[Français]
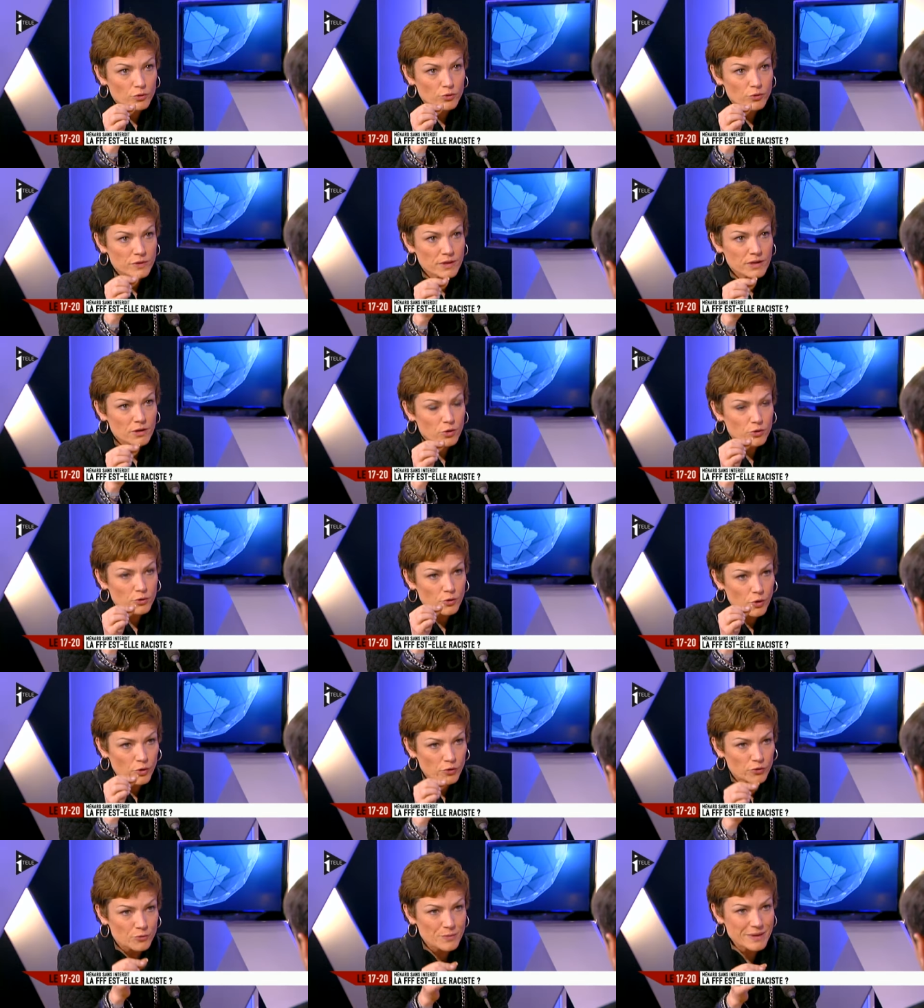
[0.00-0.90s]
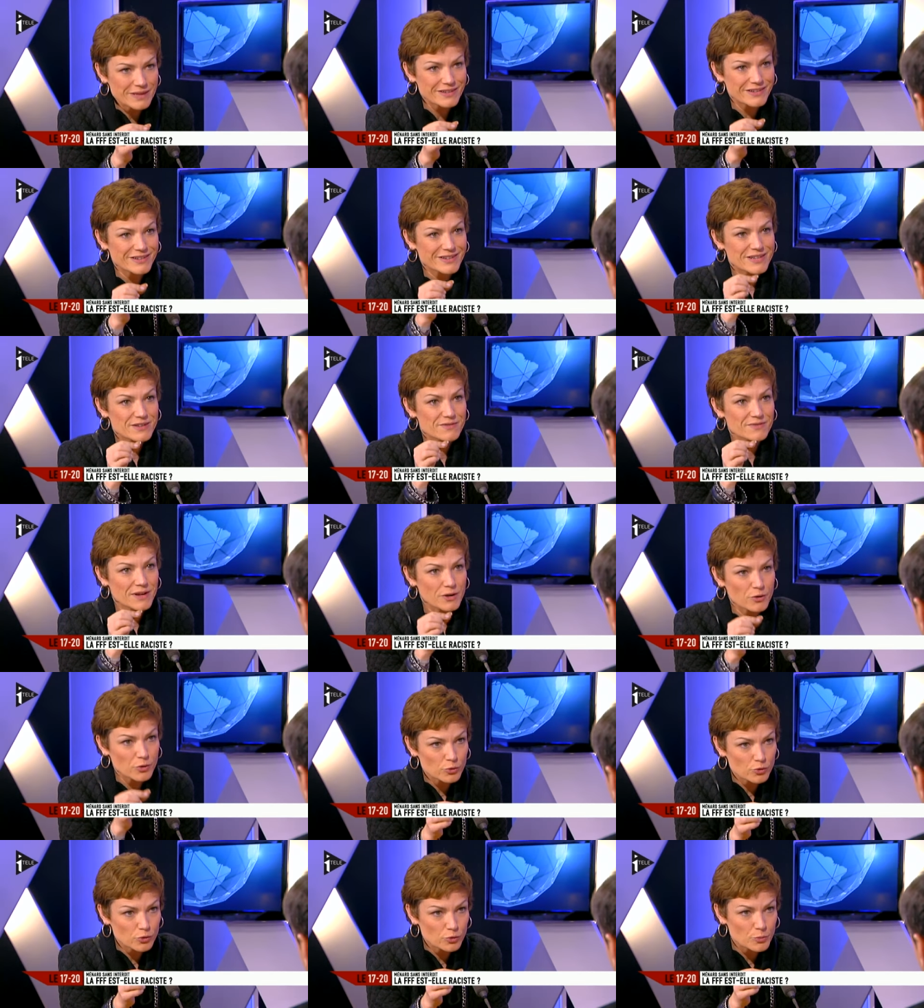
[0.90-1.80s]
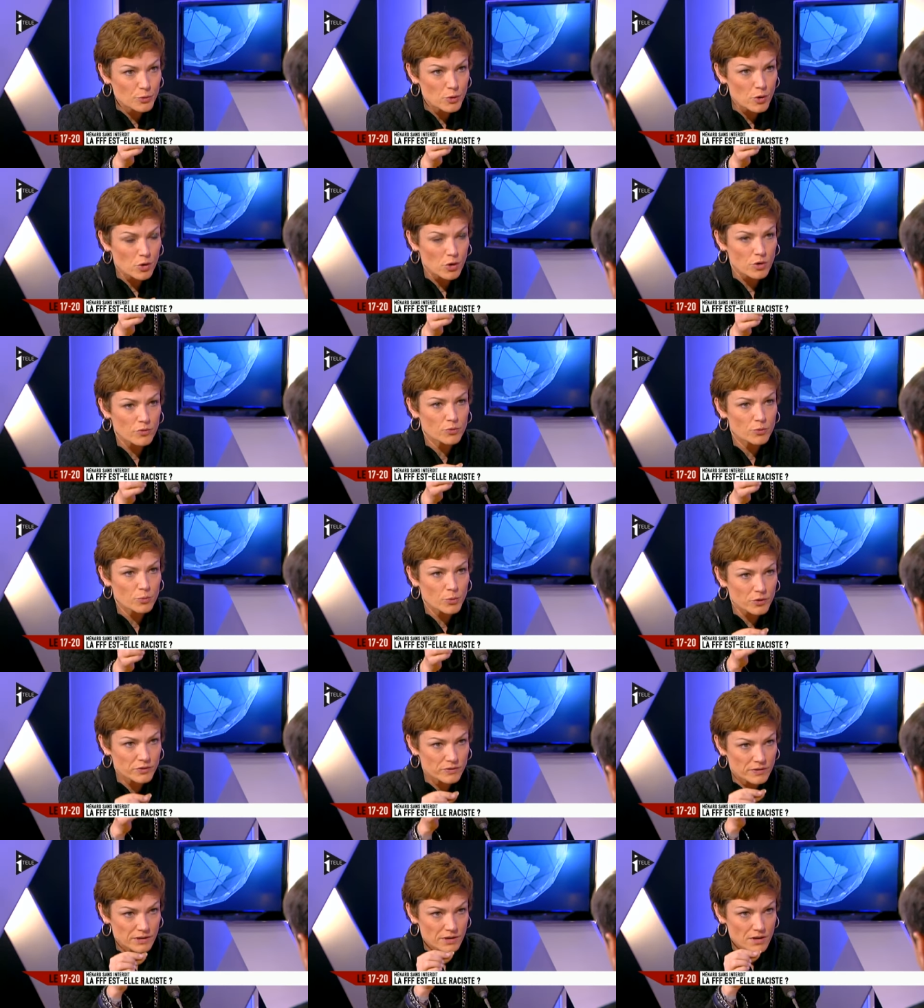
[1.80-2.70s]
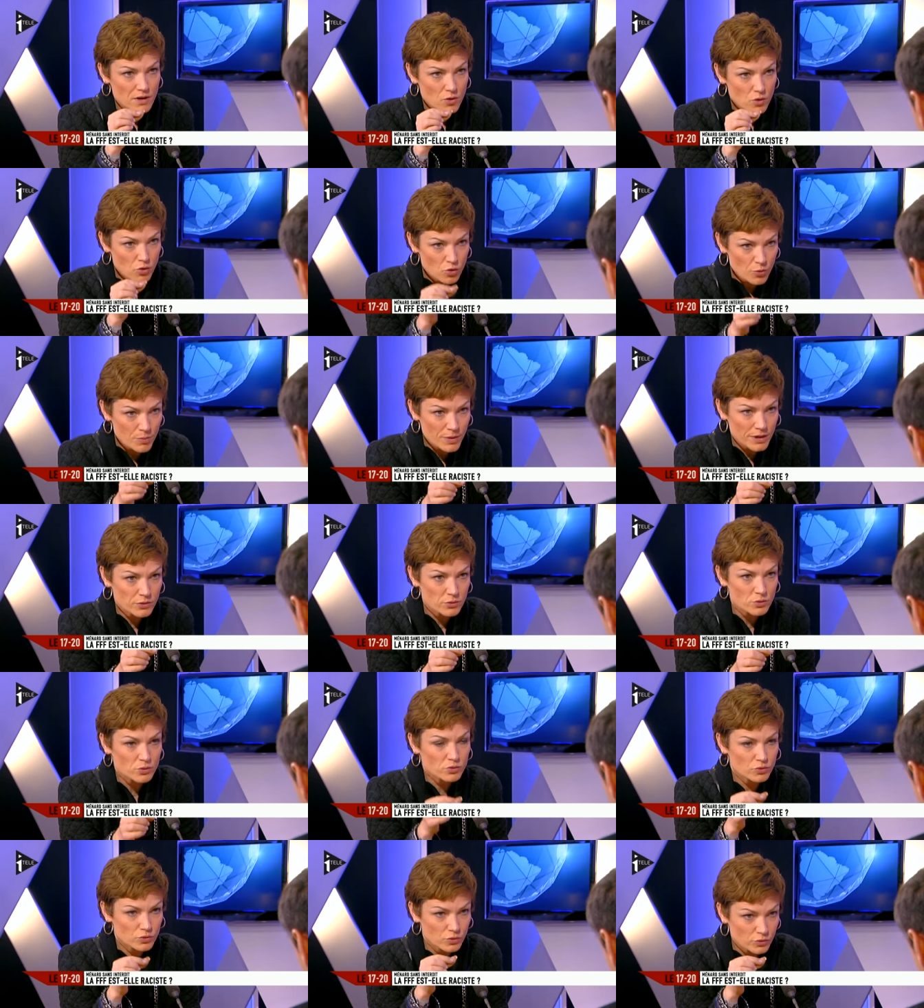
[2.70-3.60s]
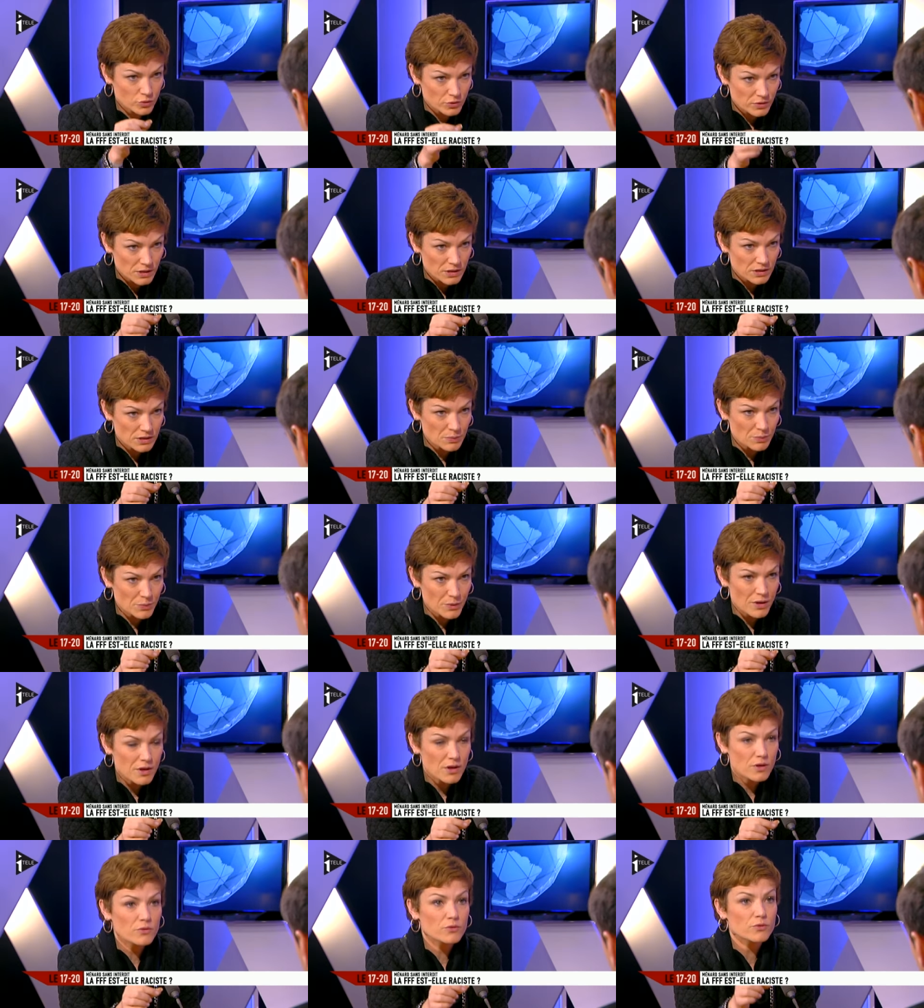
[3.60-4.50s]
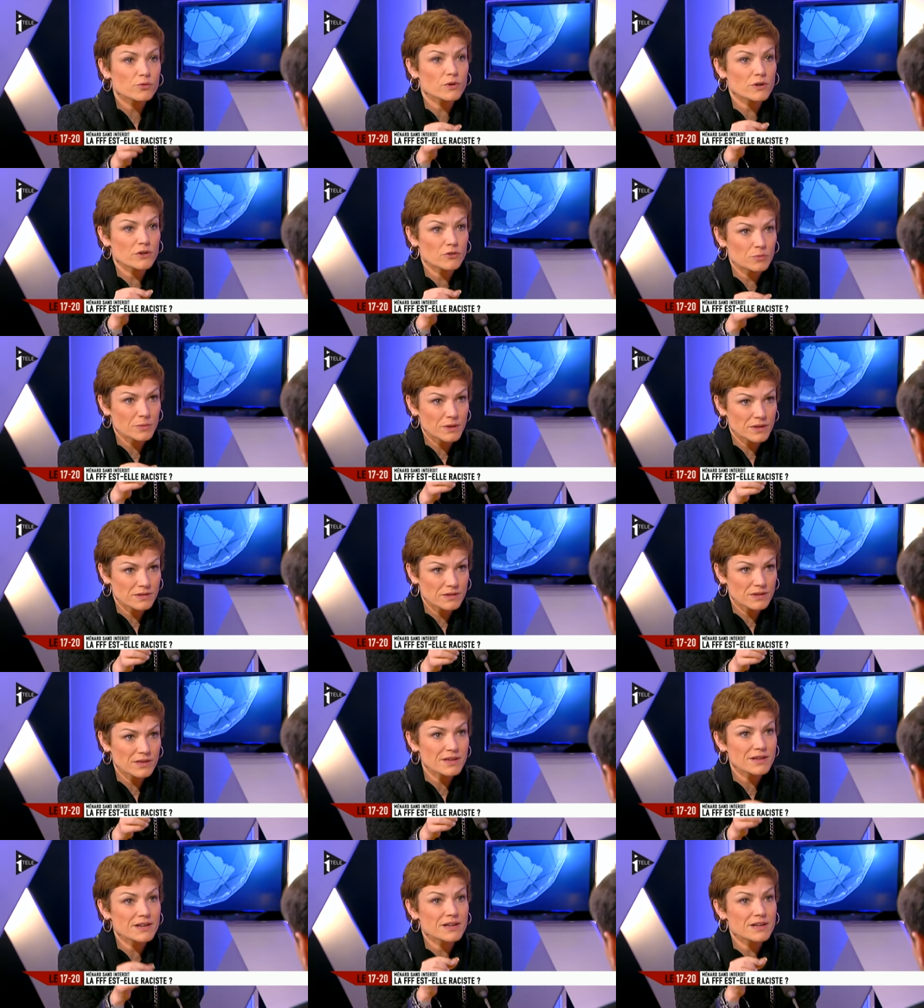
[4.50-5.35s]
donner, leur transmettre les valeurs du sport. Quand vous portez le maillot de notre équipe, vous respectez